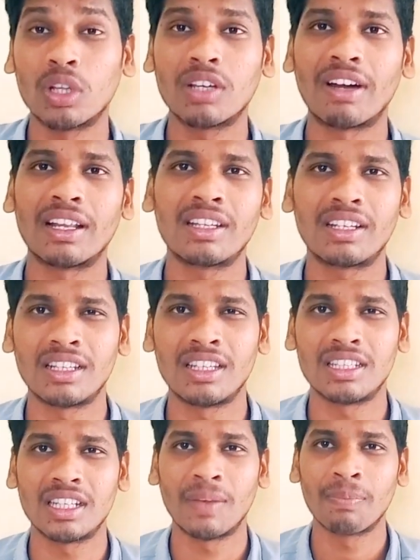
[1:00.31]
குழந்தை வளர்ந்துட்டு
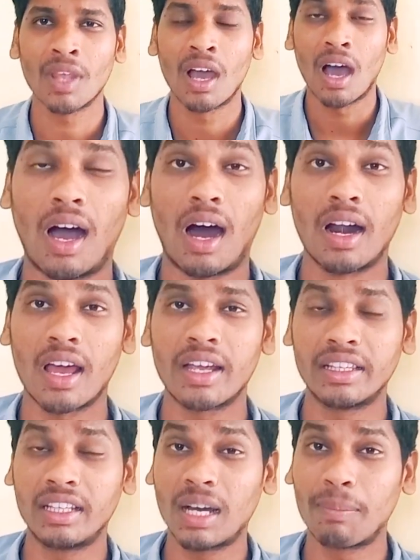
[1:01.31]
இருந்துச்சு
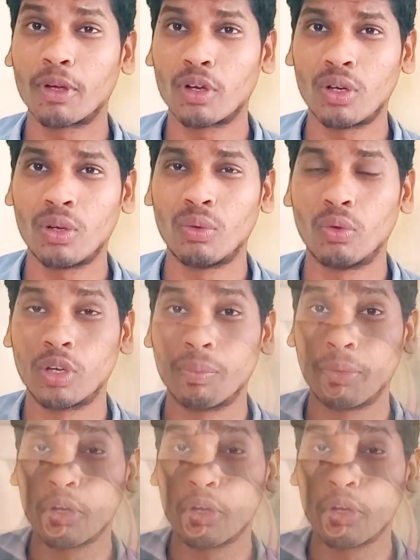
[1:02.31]
ஆனால் இதுக்கப்புறம் ஒரு